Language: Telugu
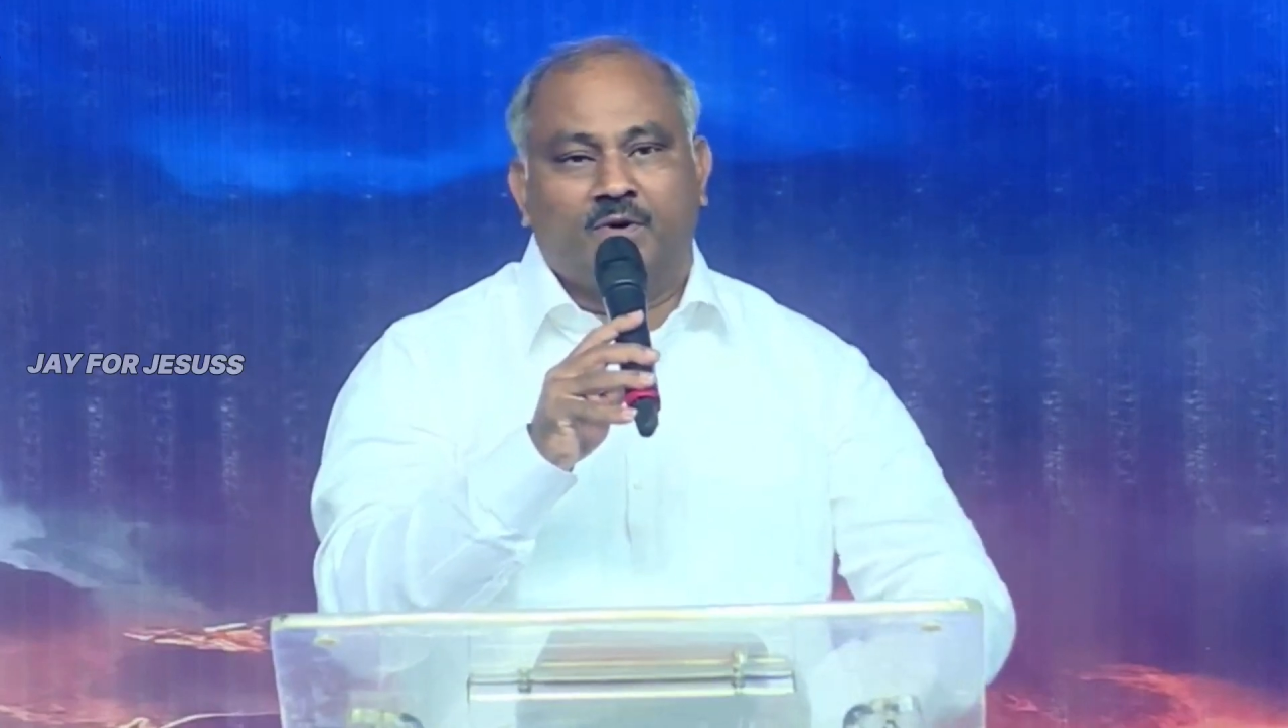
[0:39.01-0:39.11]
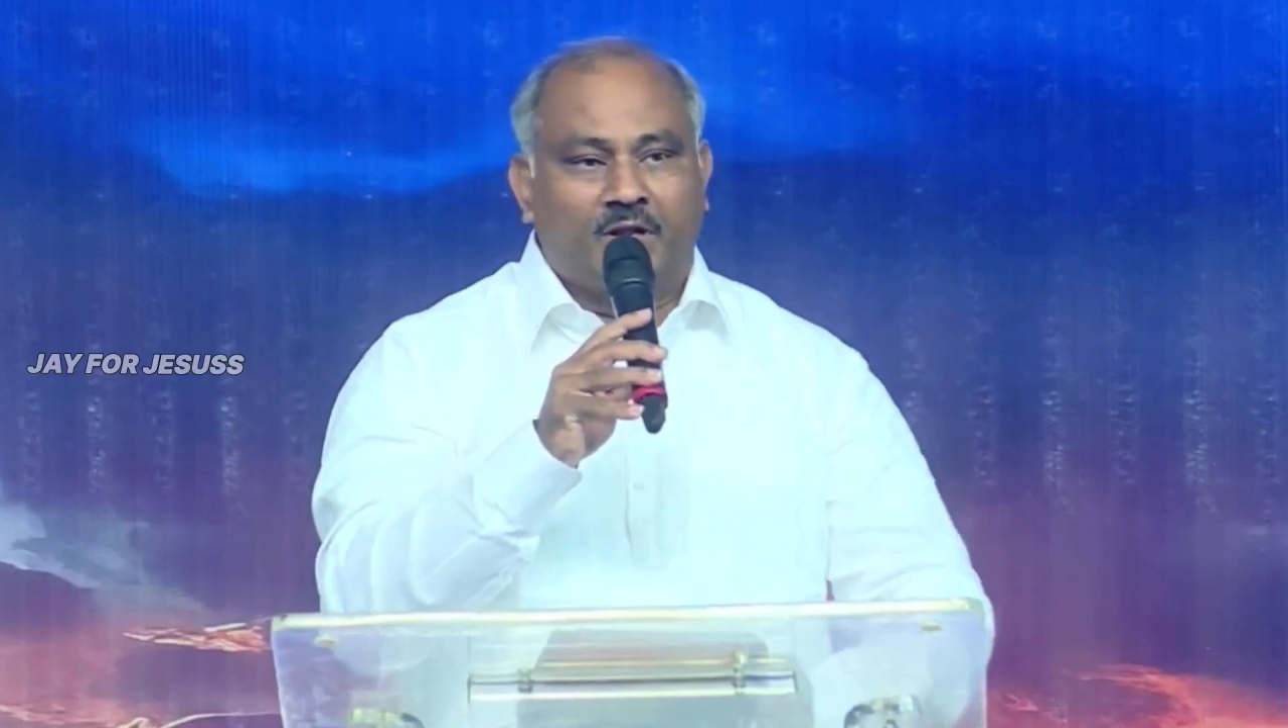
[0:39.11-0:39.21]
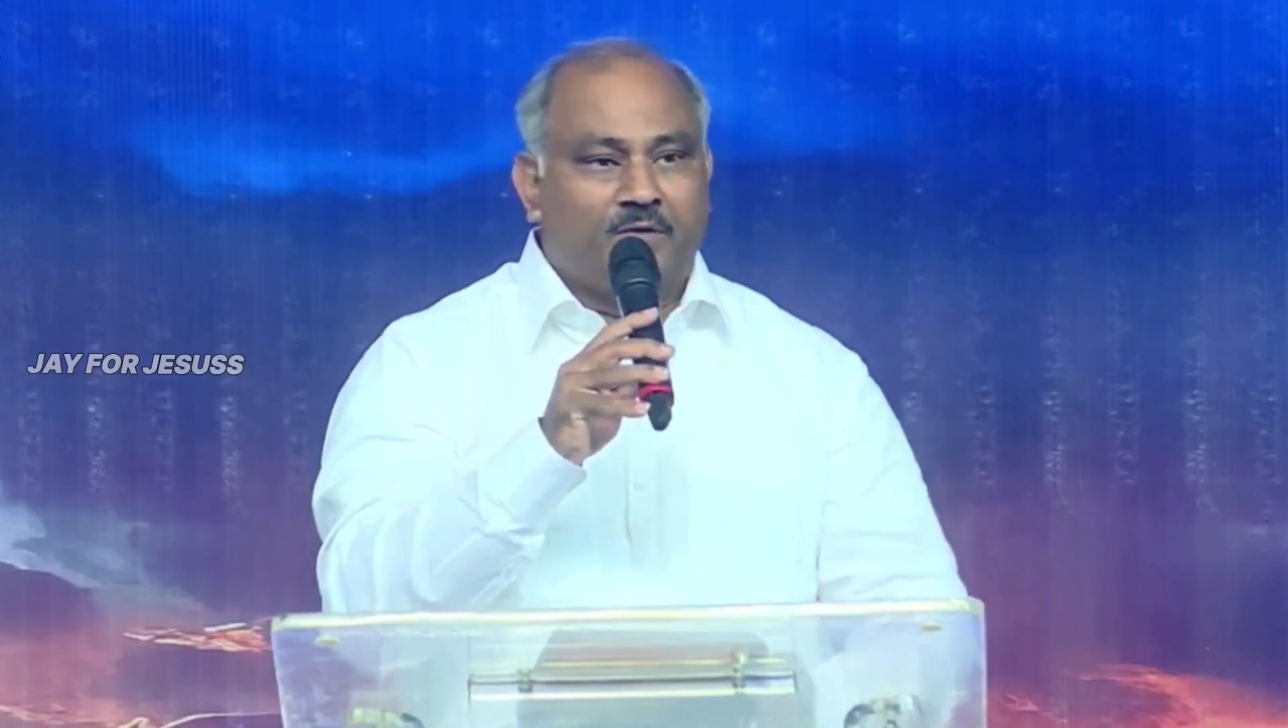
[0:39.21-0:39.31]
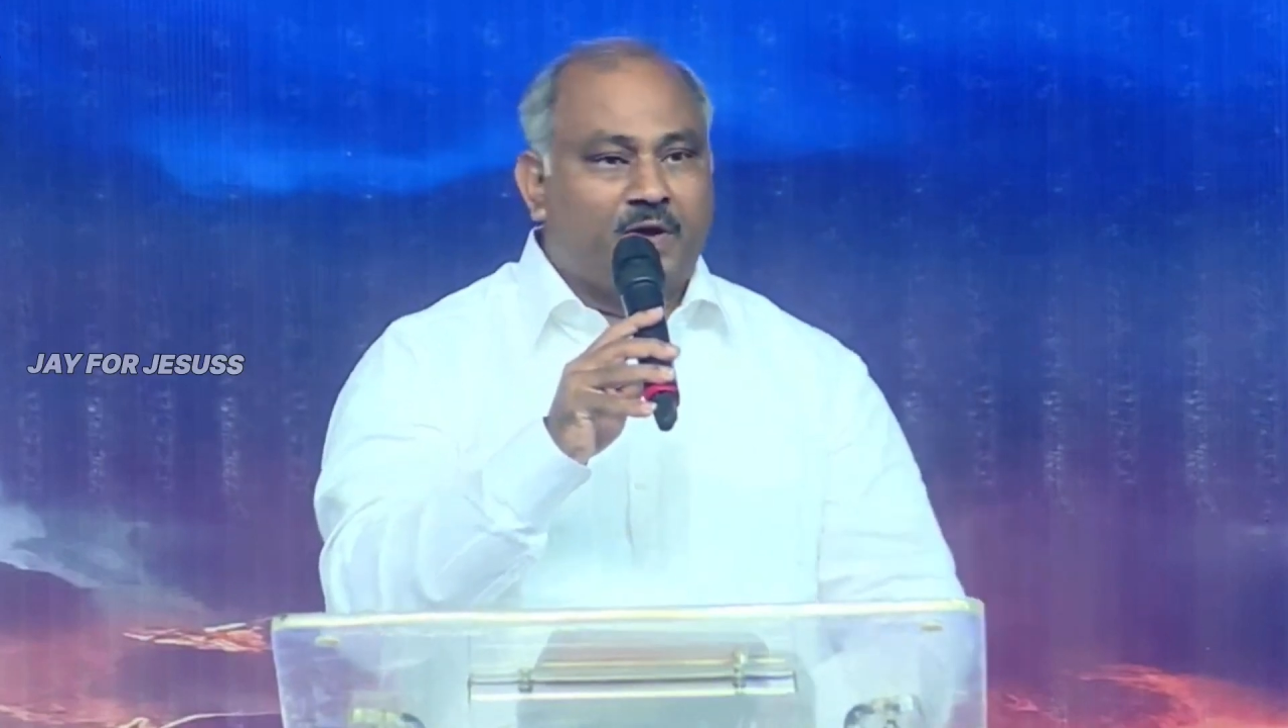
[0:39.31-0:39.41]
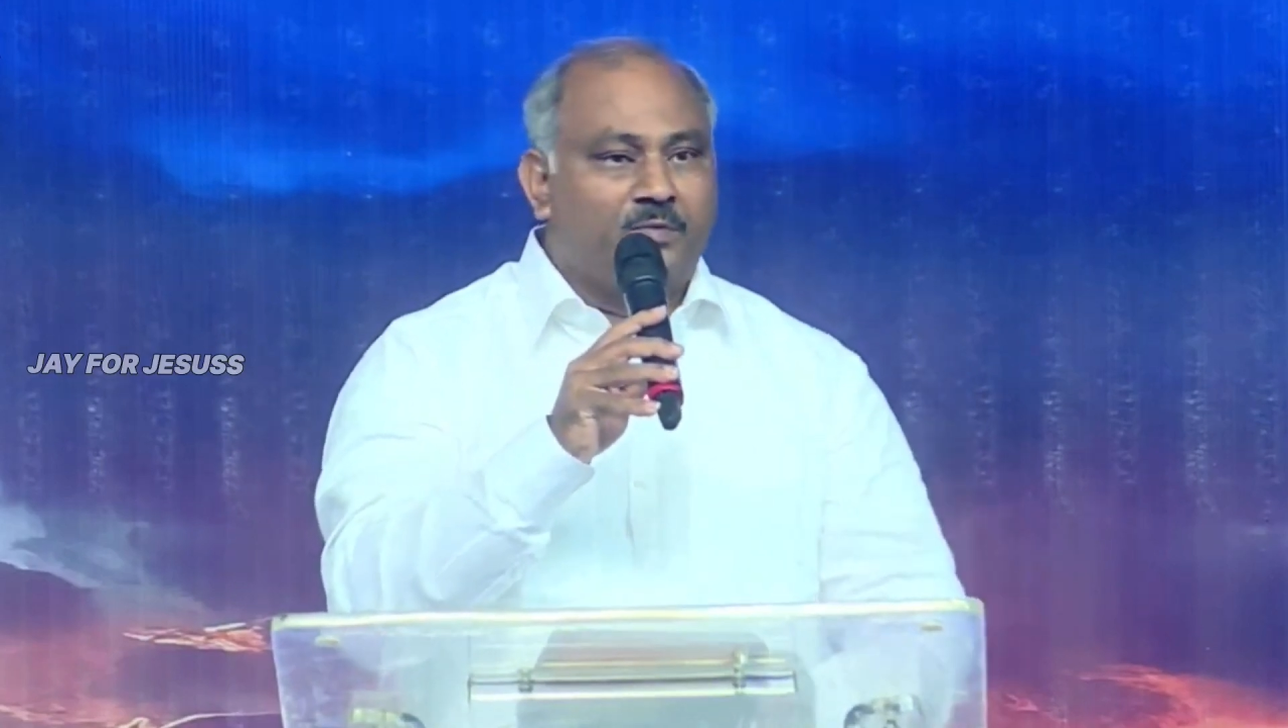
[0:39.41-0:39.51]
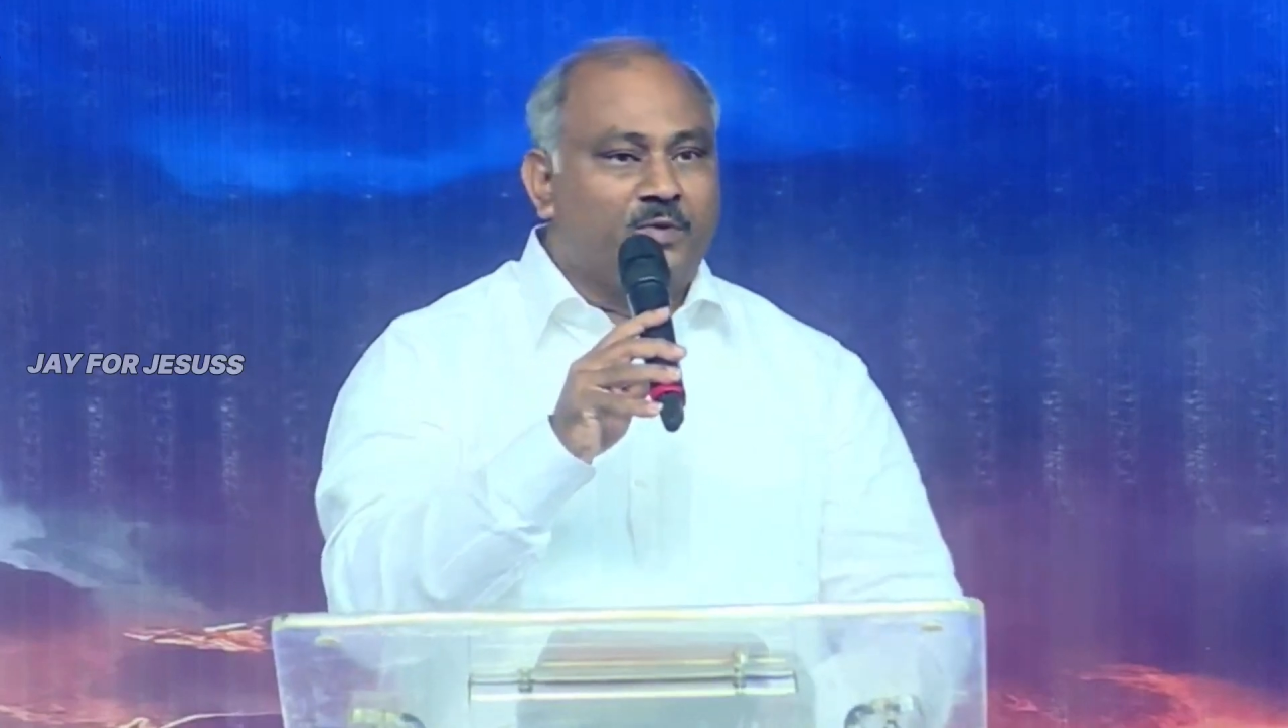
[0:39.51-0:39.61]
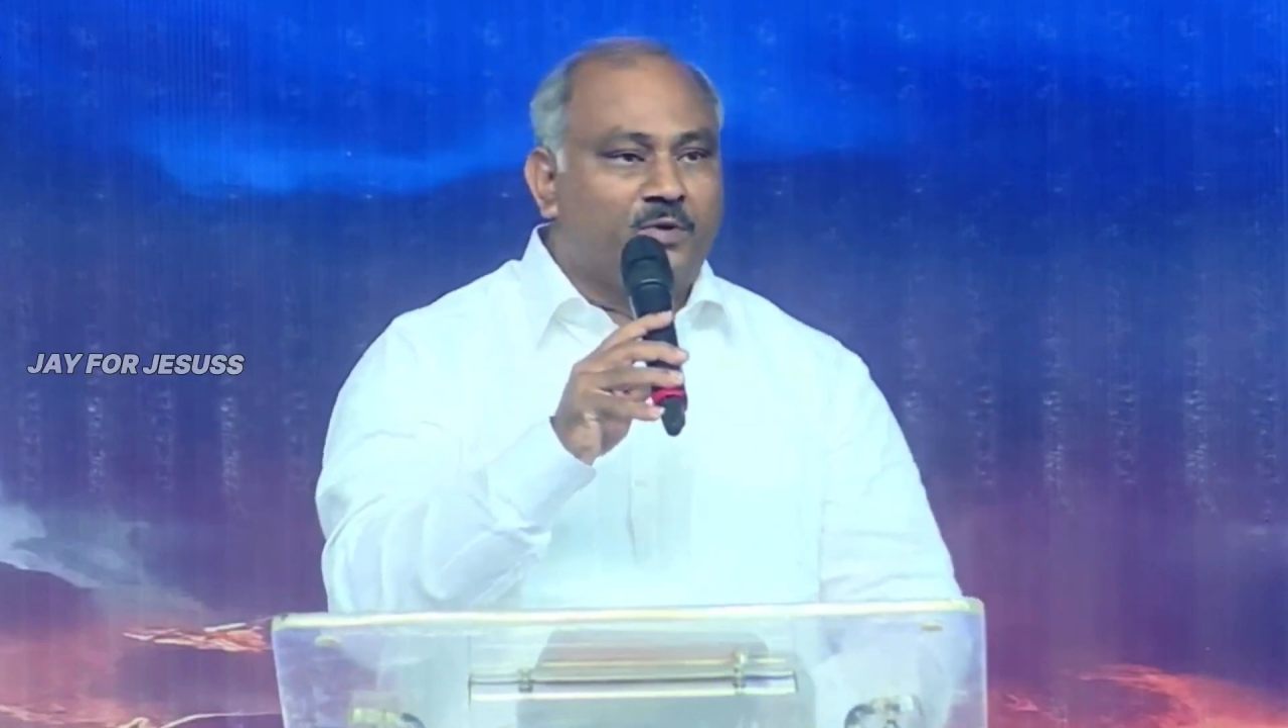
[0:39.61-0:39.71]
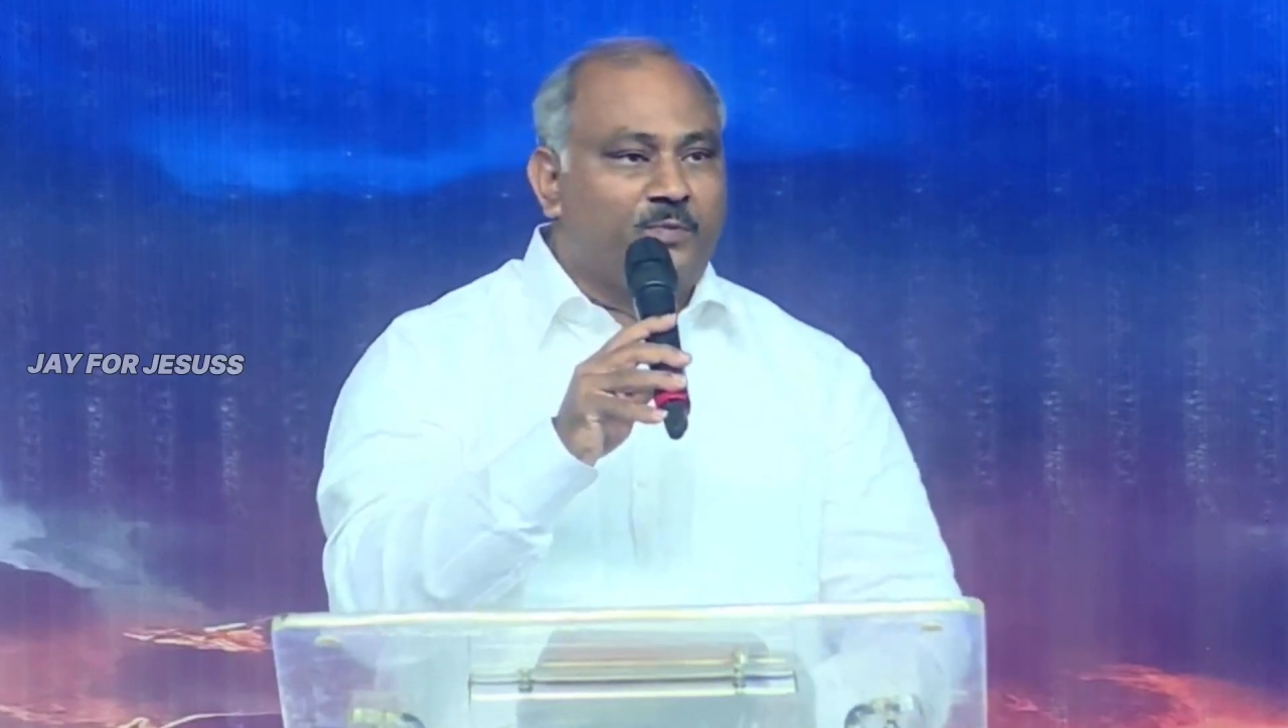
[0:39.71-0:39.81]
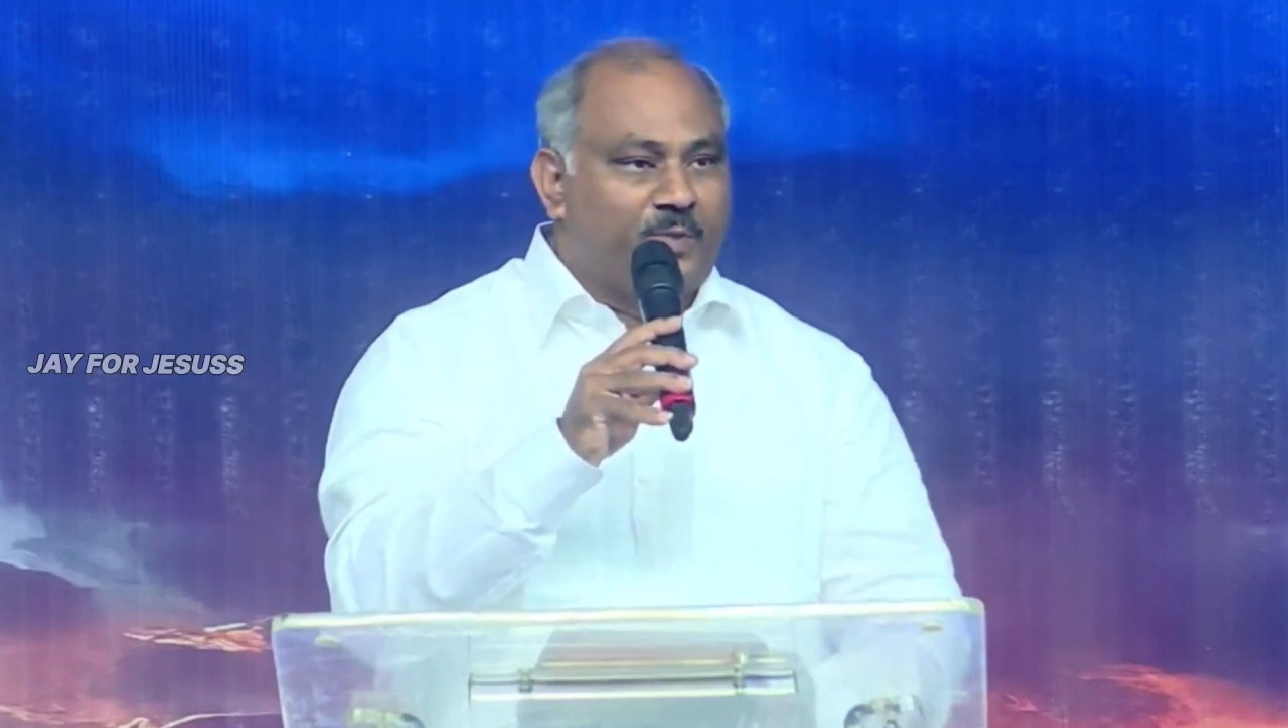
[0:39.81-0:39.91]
ఇరవై మూడు